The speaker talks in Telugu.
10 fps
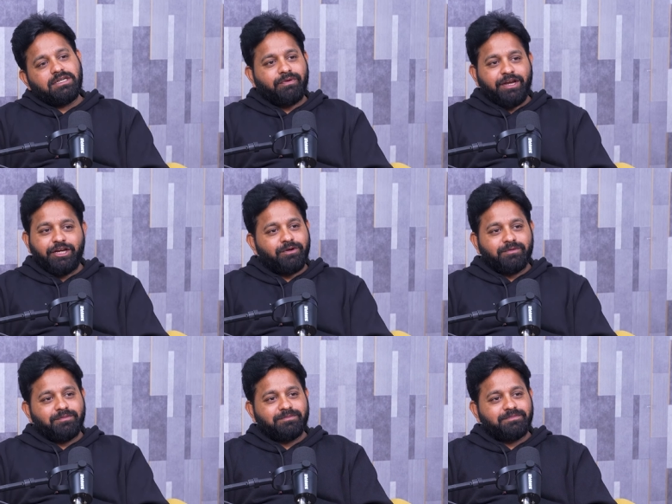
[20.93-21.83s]
ట్వంటీ టూ
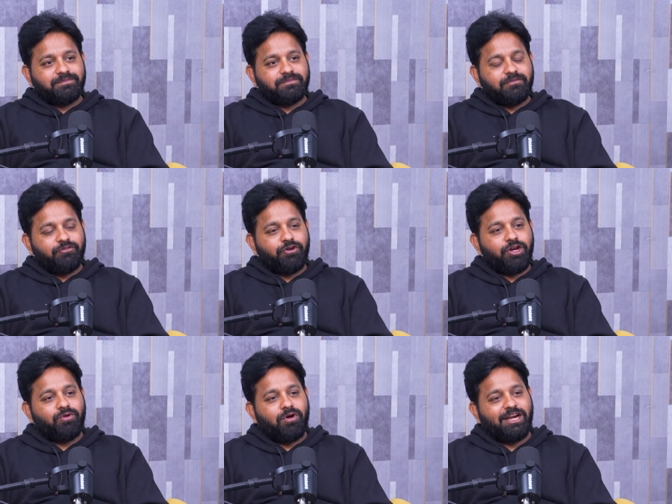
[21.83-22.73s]

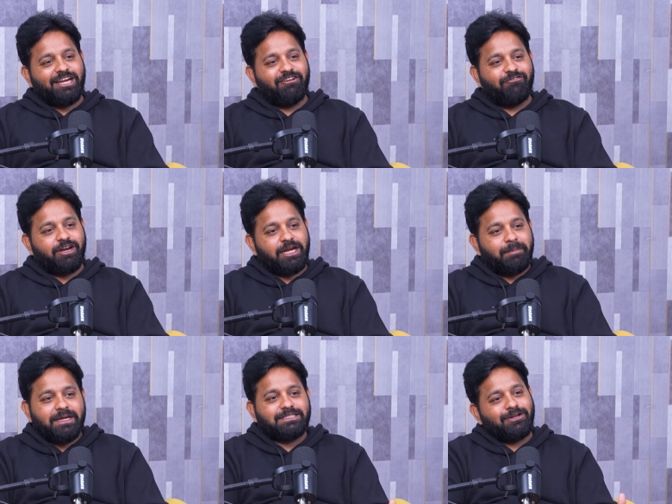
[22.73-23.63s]
వరకు ఒక డిఫరెంట్
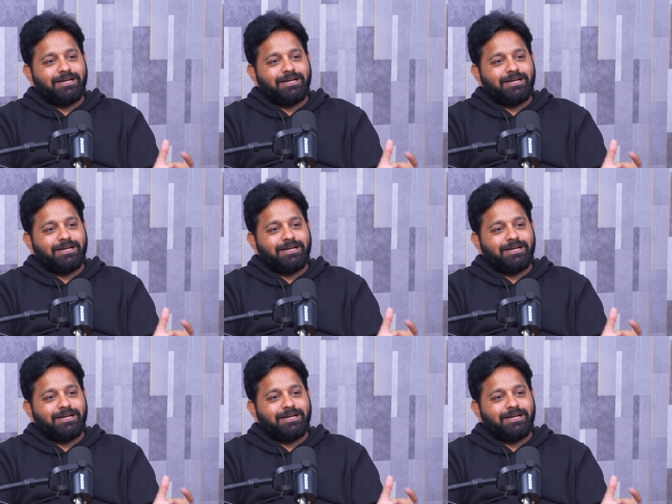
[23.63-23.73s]
పేస్లో